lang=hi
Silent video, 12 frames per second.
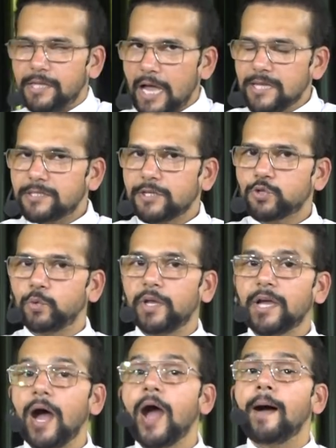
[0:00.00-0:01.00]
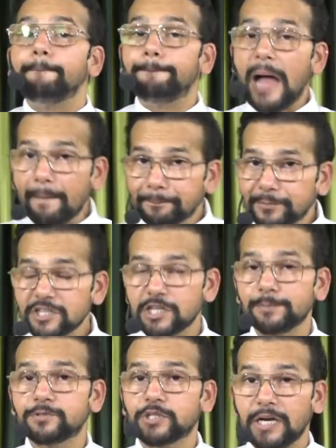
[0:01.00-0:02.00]
ध्यान से सुनिएगा
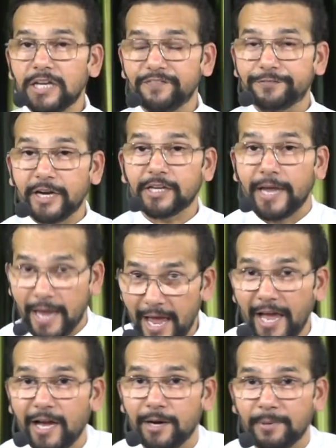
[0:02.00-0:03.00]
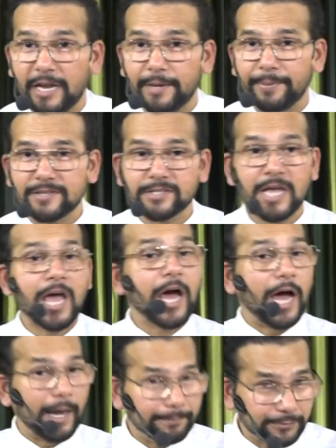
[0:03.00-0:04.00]
बैप्टिज्म सर्टिफिकेट है हमारे पास
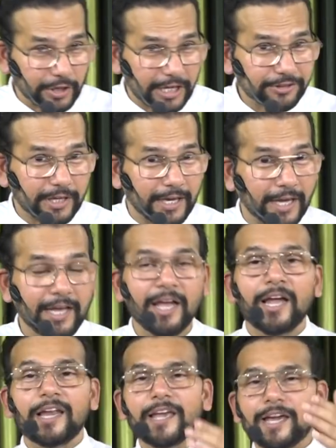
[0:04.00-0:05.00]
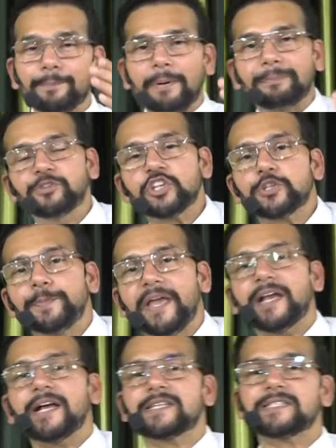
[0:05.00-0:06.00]
हम देते हैं लेकिन बपतिस्मे का